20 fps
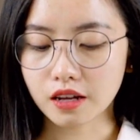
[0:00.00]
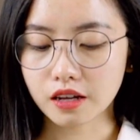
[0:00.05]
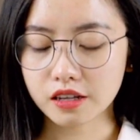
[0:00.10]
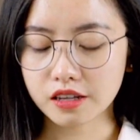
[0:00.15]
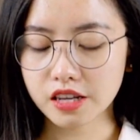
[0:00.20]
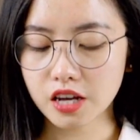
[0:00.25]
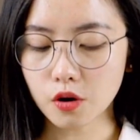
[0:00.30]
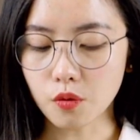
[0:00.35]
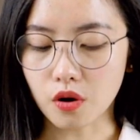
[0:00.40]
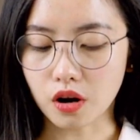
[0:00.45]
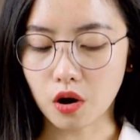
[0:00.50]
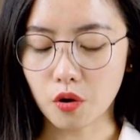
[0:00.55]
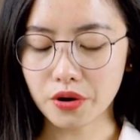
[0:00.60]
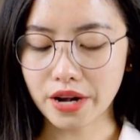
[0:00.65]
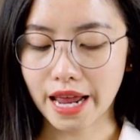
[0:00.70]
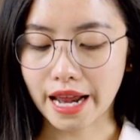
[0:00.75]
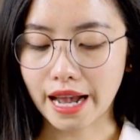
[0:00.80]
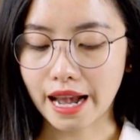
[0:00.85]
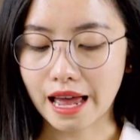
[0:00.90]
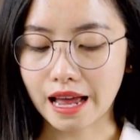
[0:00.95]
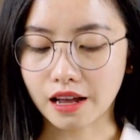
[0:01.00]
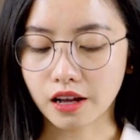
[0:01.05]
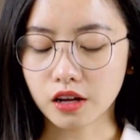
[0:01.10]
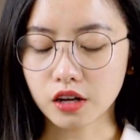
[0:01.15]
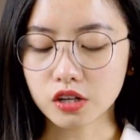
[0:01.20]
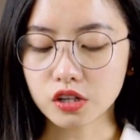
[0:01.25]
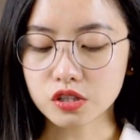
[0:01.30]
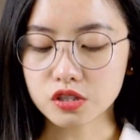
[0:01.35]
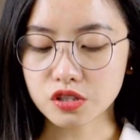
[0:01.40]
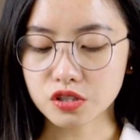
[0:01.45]
Nghĩa của câu này là
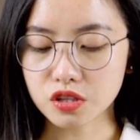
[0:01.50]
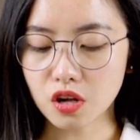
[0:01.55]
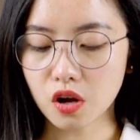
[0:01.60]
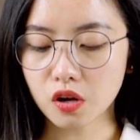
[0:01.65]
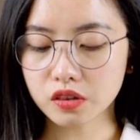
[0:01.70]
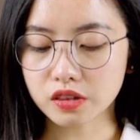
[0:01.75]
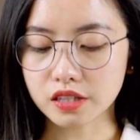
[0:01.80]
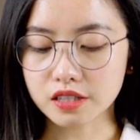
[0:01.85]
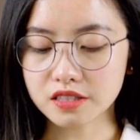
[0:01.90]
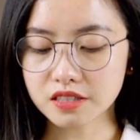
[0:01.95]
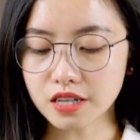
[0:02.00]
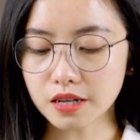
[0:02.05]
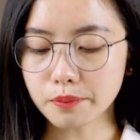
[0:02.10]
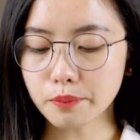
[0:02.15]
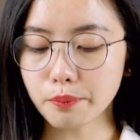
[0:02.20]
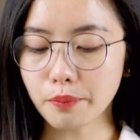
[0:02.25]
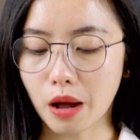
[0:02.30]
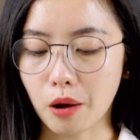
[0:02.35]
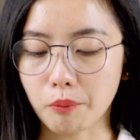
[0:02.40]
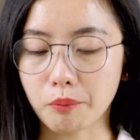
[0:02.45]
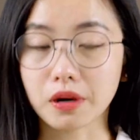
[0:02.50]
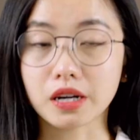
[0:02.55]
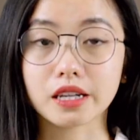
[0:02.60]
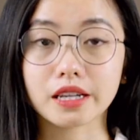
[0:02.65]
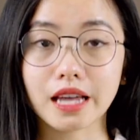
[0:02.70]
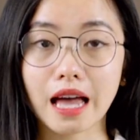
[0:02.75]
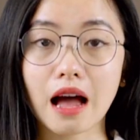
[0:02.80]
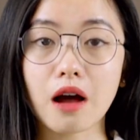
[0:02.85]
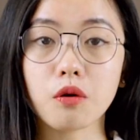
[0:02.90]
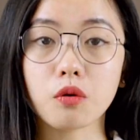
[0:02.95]
do tính chất bảo mật
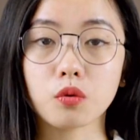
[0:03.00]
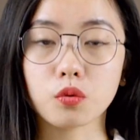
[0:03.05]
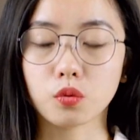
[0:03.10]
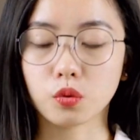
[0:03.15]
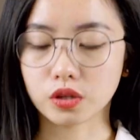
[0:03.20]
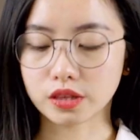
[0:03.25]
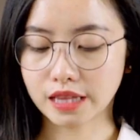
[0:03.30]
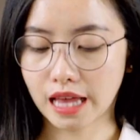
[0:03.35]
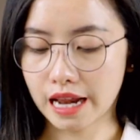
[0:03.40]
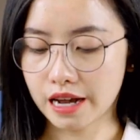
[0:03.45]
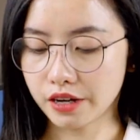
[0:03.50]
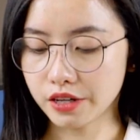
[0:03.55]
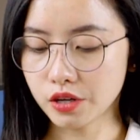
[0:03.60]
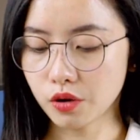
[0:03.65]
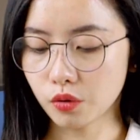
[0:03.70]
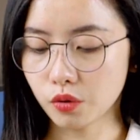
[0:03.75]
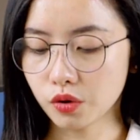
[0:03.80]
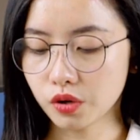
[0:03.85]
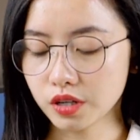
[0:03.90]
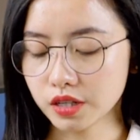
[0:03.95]
cao của tài liệu